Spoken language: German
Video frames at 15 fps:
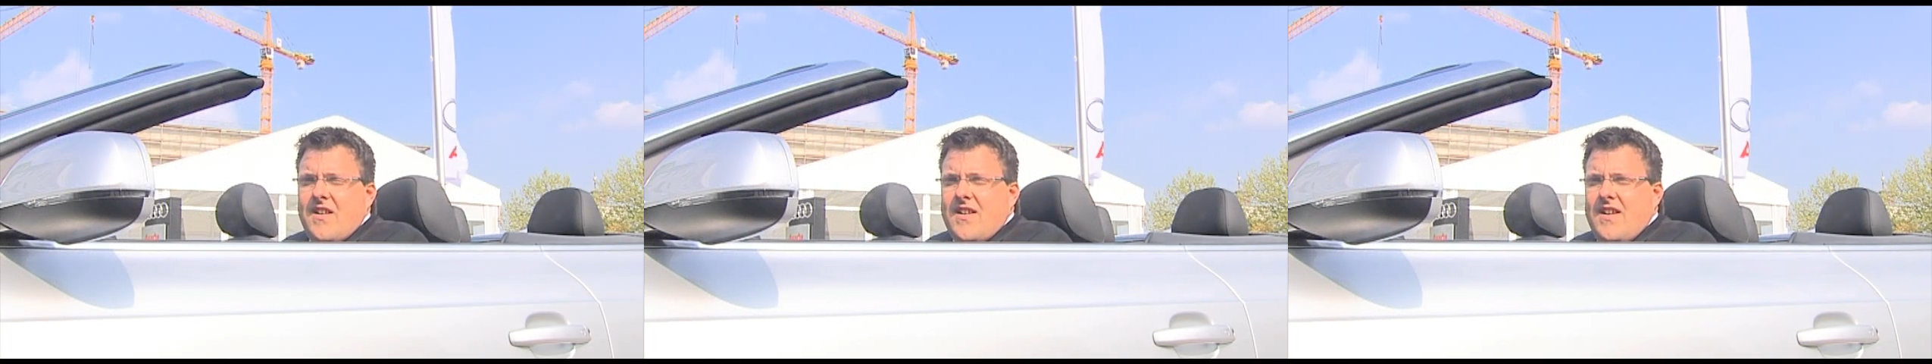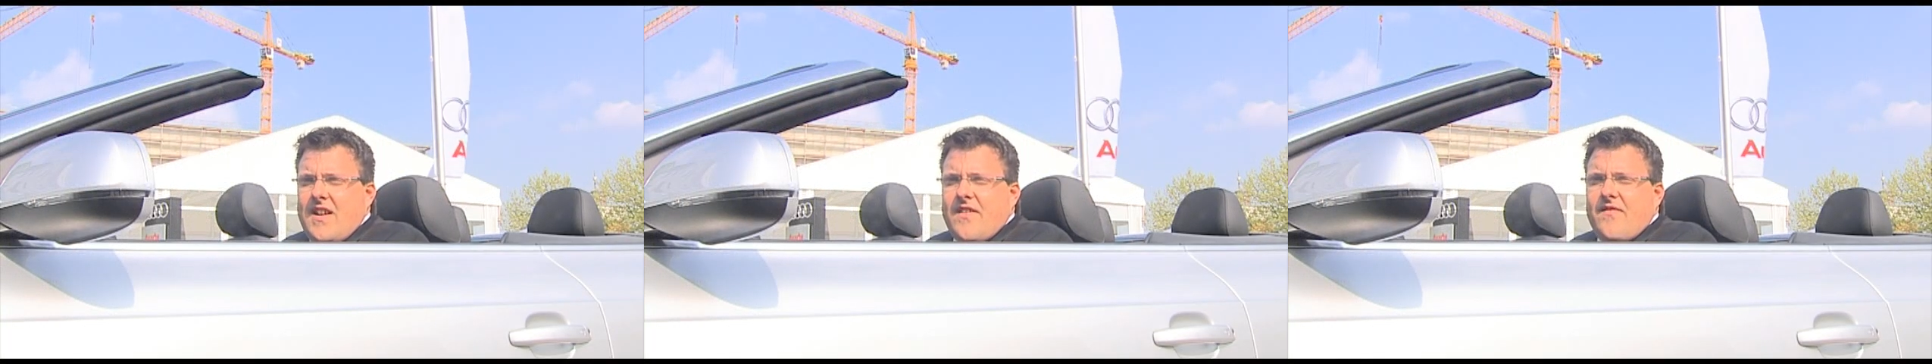
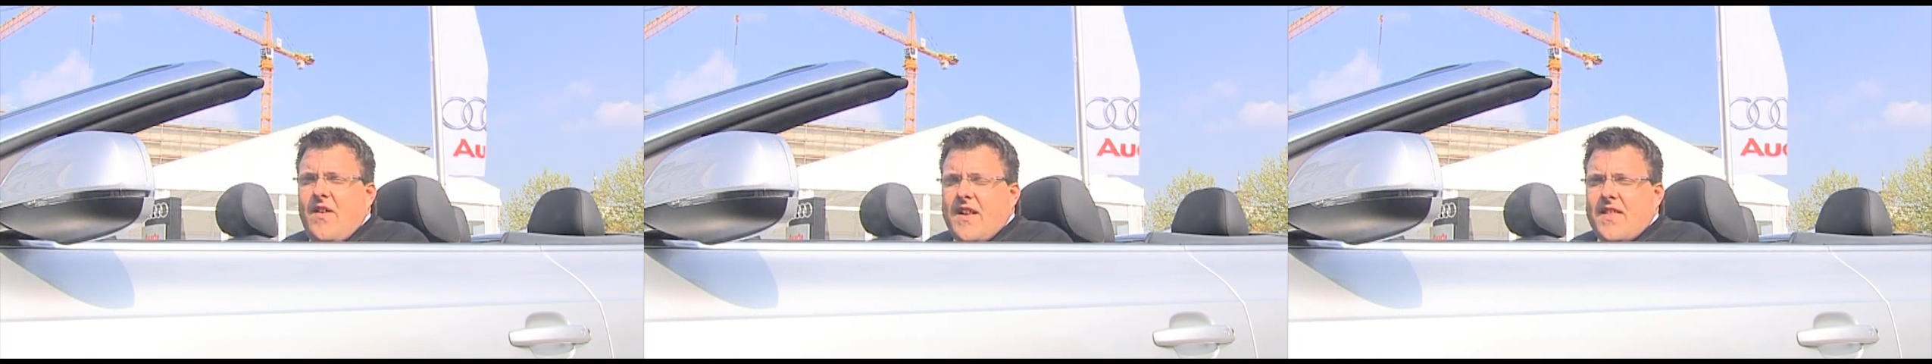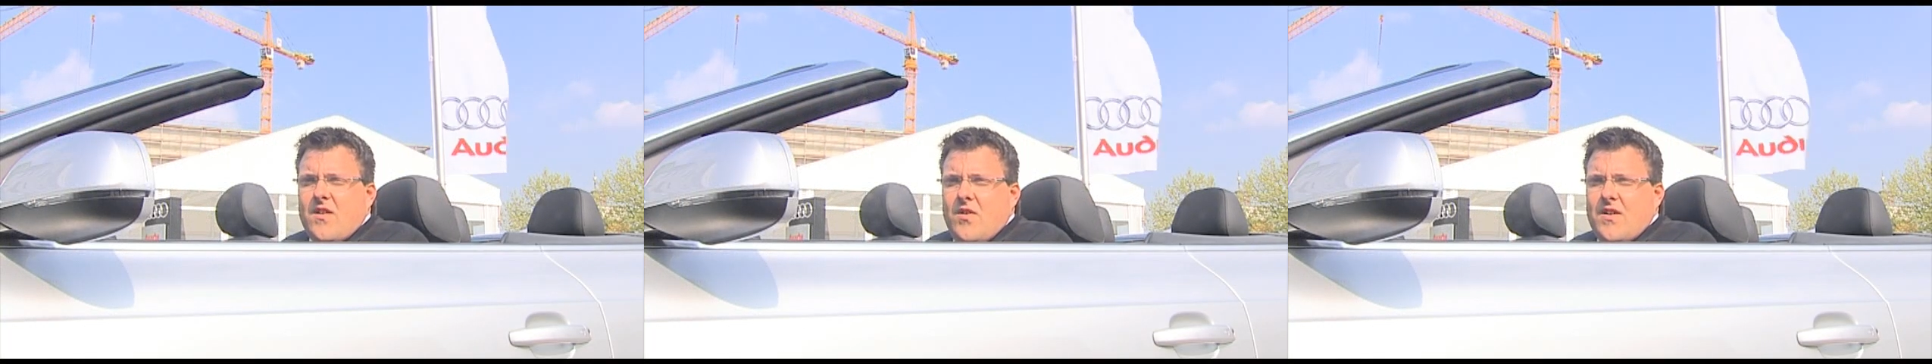die das
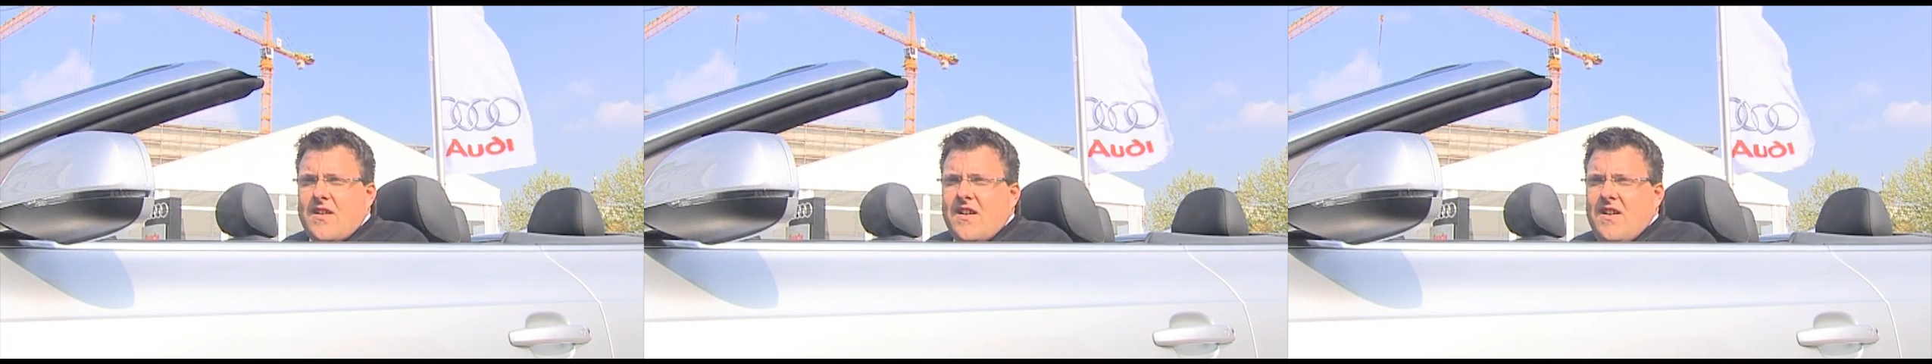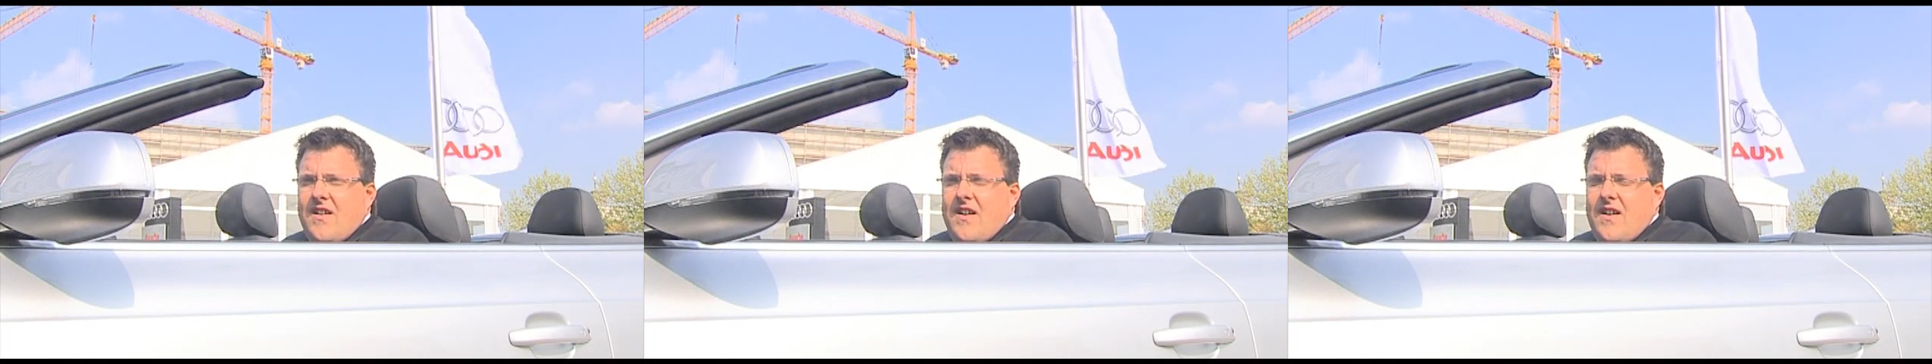
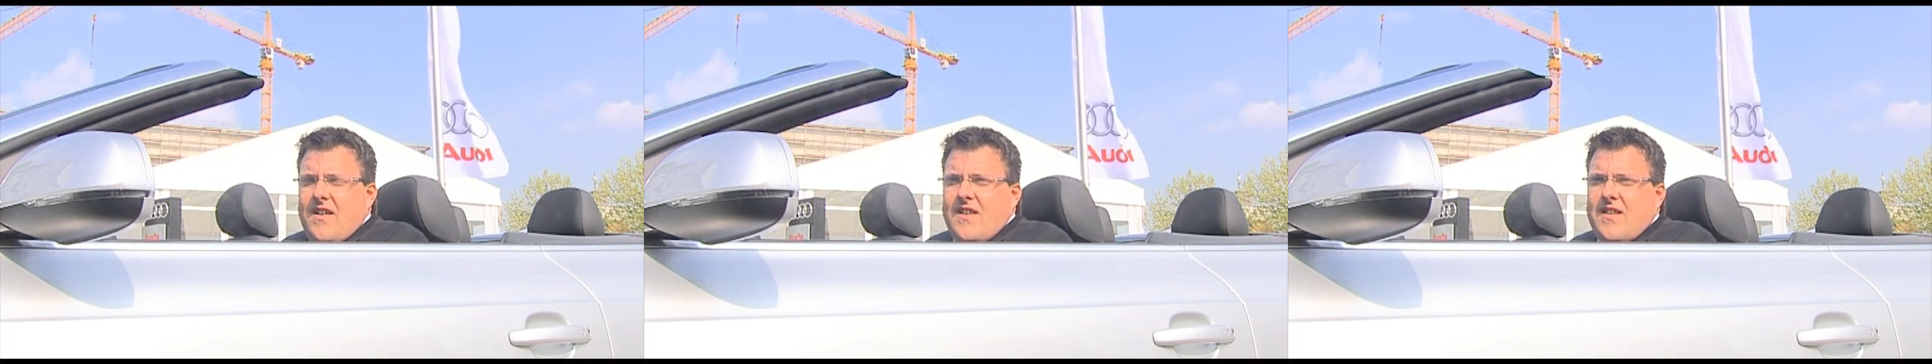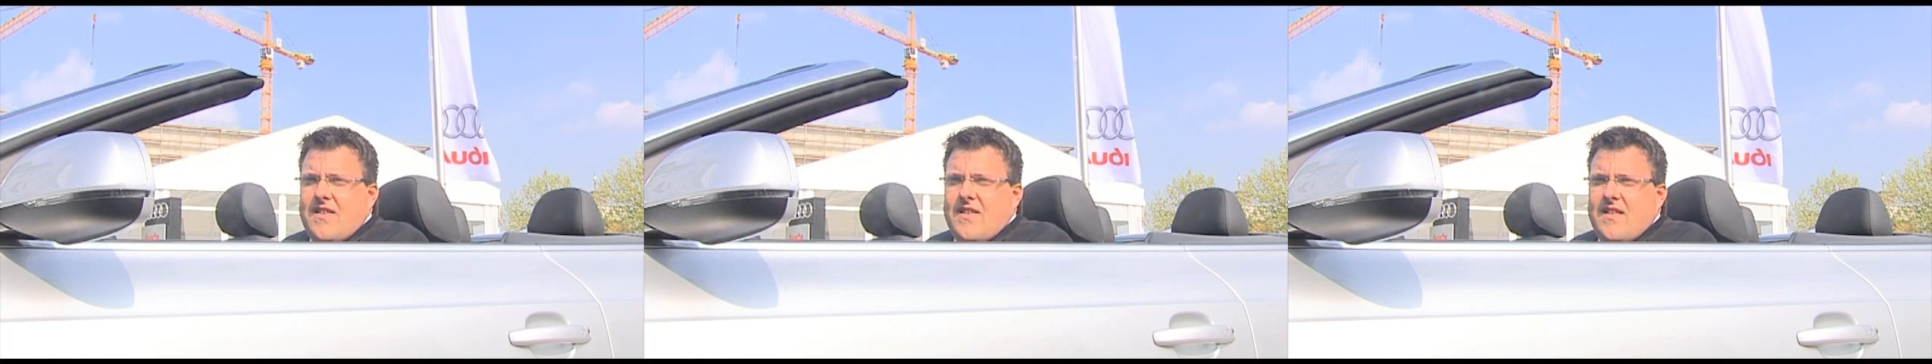Fahrzeug, äh,
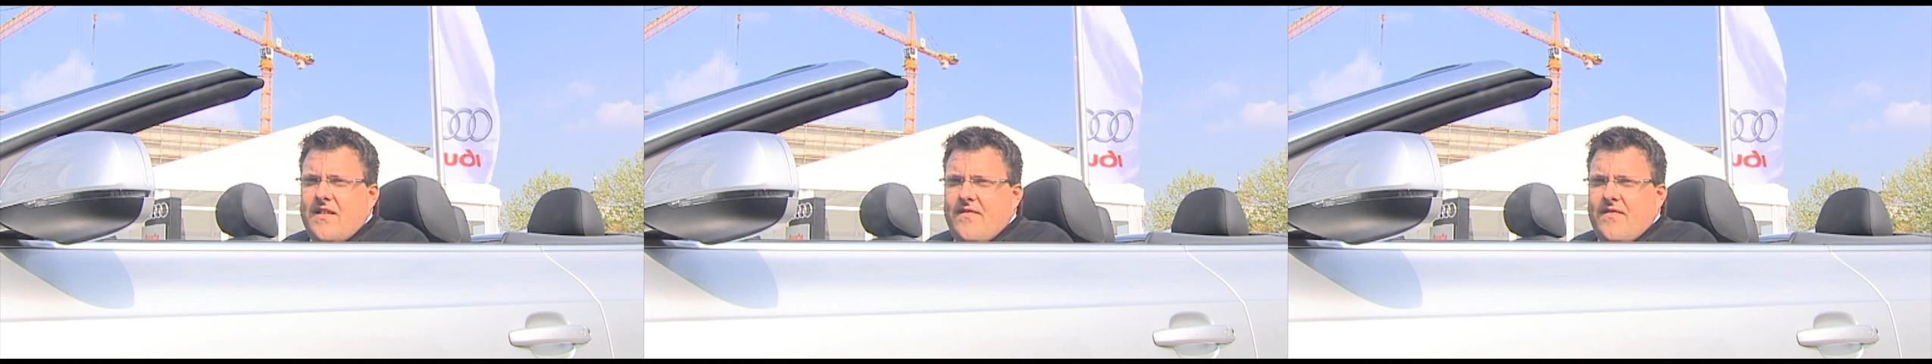die,